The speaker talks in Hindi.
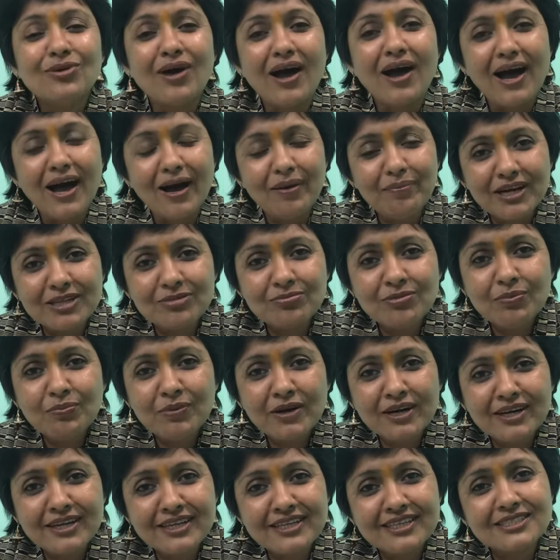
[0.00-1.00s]
तो आम आदमी
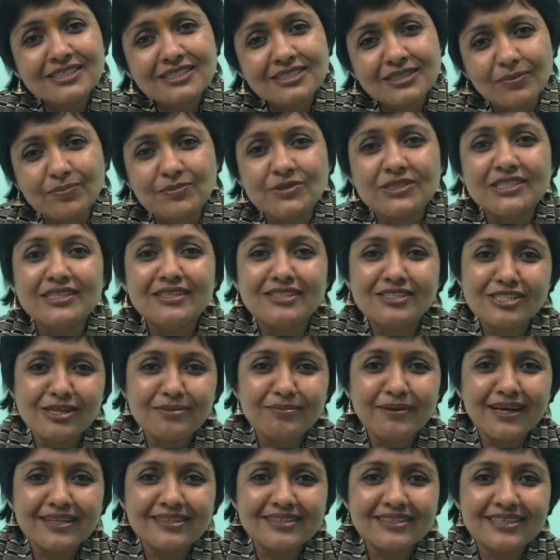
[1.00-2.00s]
पार्टी की सबसे अच्छी
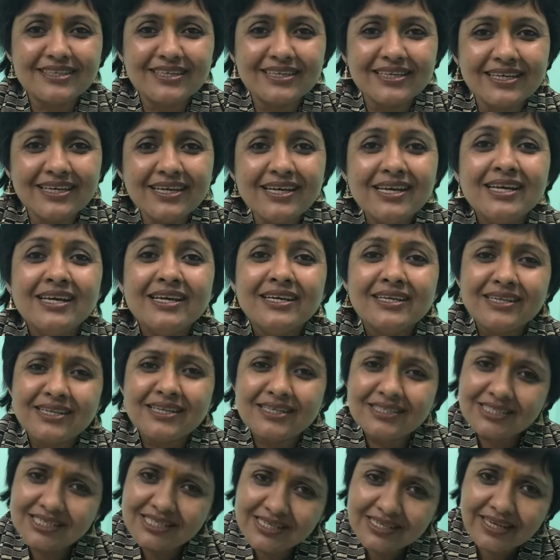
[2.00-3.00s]
बात यह है कि
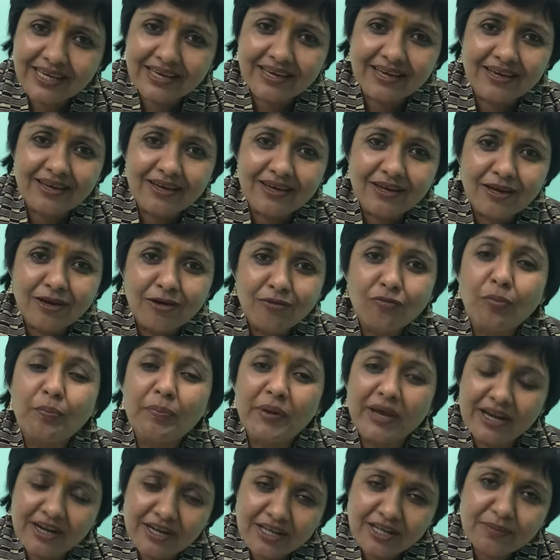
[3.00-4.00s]
ठीक है वो
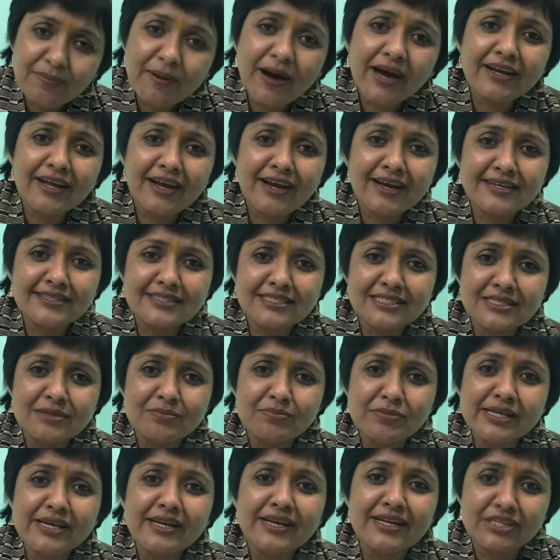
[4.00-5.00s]
पहली बार यहाँ
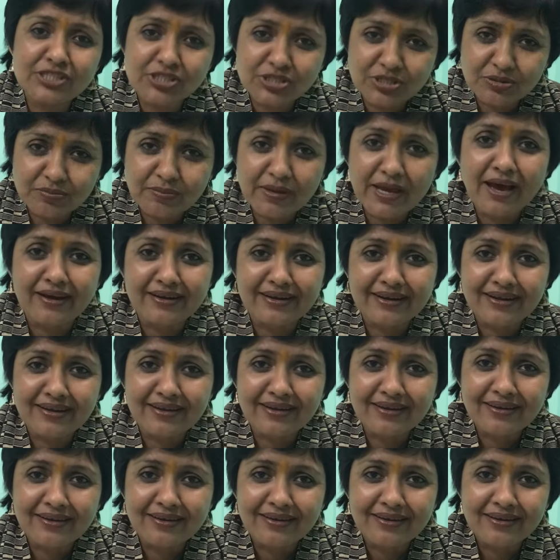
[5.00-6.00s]
असेंबली इलेक्शन में आ रहे
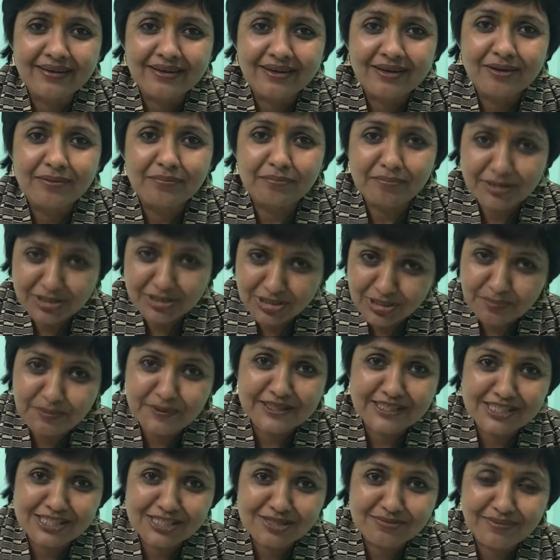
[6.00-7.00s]
हैं मध्य
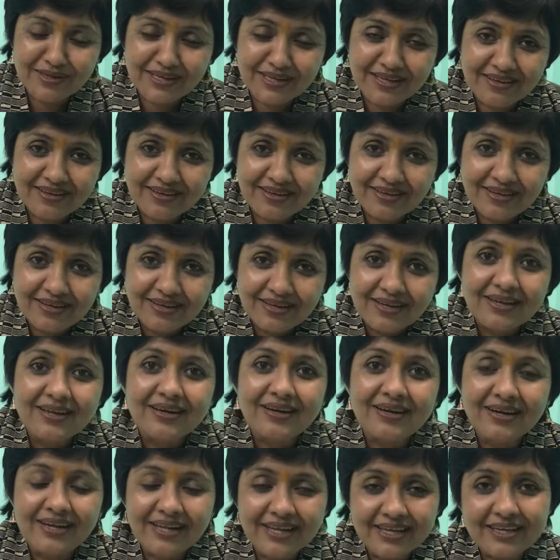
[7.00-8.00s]
प्रदेश में
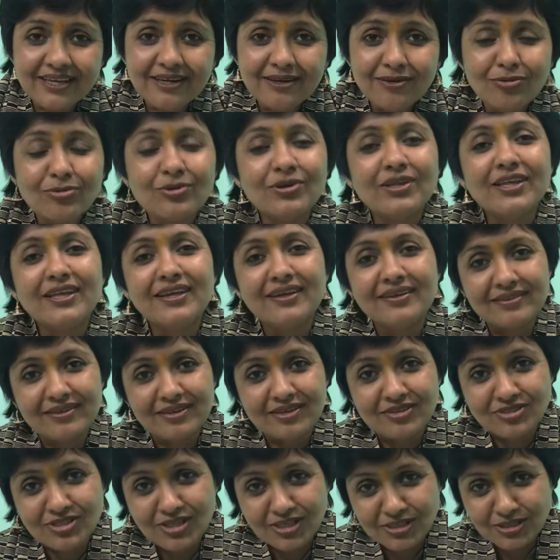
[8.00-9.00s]
लेकिन उनके
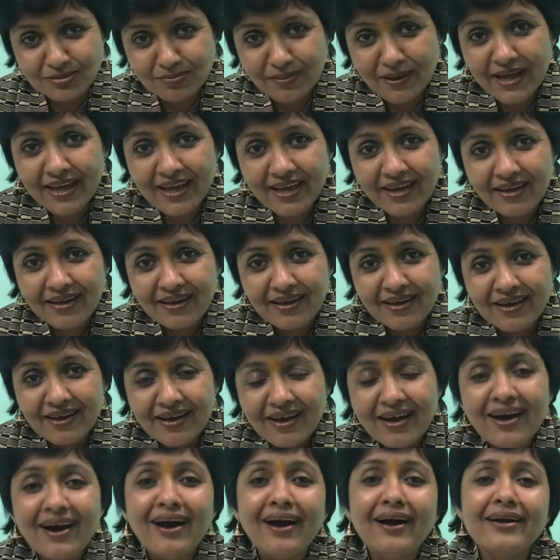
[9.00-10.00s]
अंदर जज्बा है
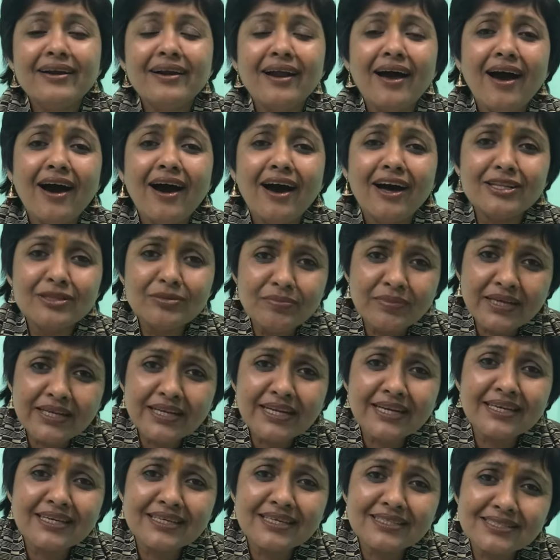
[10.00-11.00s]
हर आदमी
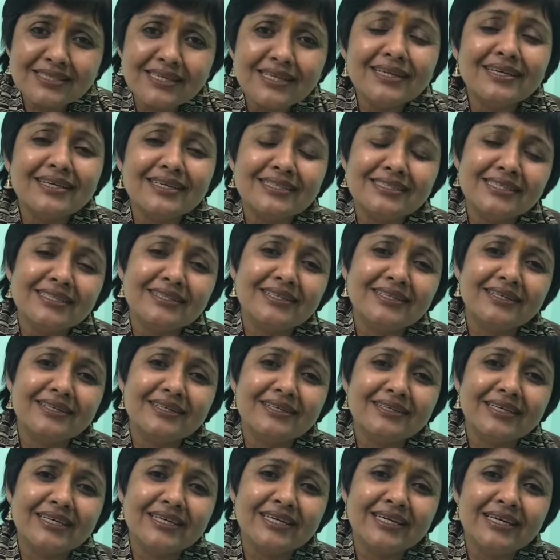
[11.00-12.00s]
ने किसी न किसी तरह
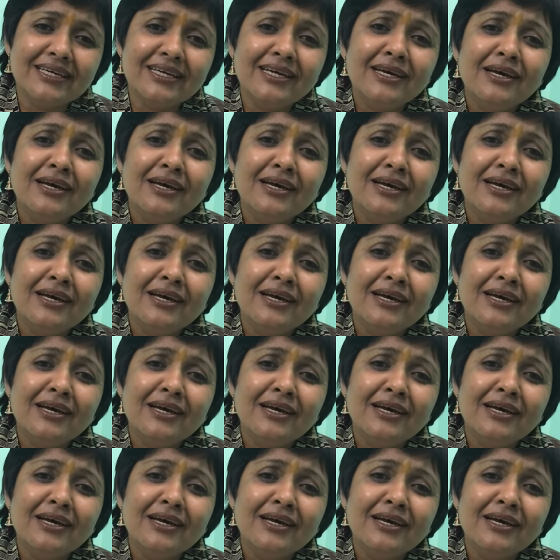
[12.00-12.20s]
के